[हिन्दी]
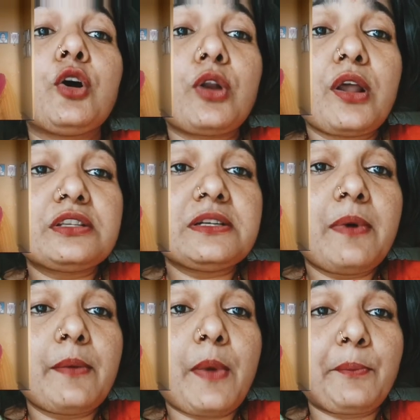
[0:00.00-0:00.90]
और हाँ,
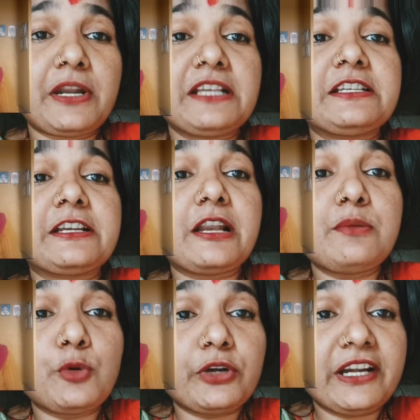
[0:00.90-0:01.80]
जब हम अपना
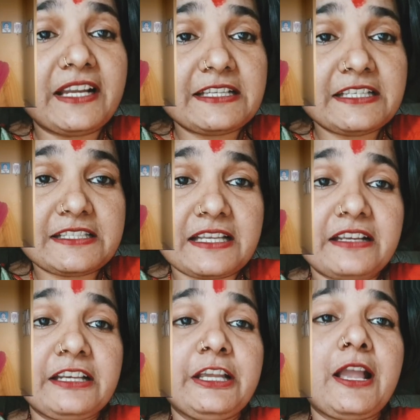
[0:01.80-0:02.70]
चैनल
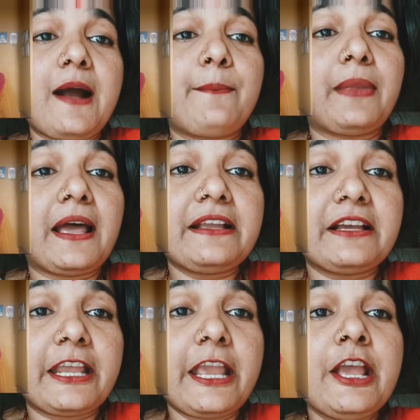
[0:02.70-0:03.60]
मोनेटाइजेशन के लिए अप्लाई
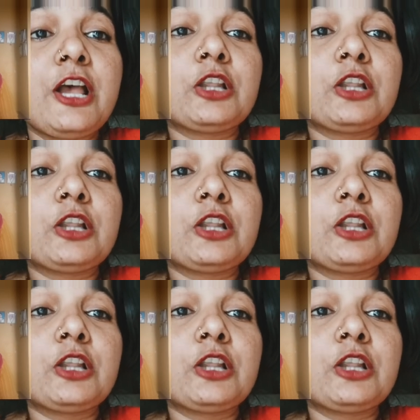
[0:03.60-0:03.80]
करें